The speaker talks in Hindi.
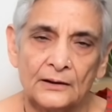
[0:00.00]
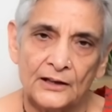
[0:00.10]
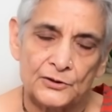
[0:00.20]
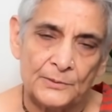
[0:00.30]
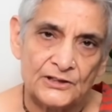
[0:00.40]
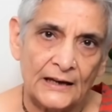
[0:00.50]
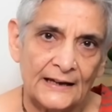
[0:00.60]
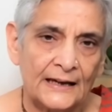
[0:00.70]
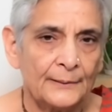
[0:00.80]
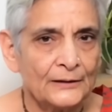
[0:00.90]
किशमिश
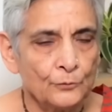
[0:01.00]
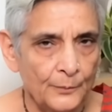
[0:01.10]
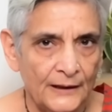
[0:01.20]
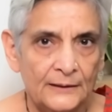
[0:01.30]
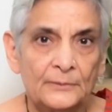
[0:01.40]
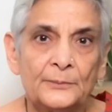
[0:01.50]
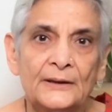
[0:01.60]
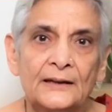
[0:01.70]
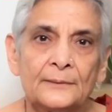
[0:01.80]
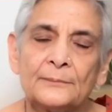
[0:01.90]
खाने के बाद वो पानी भी
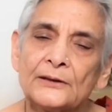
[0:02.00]
पी लें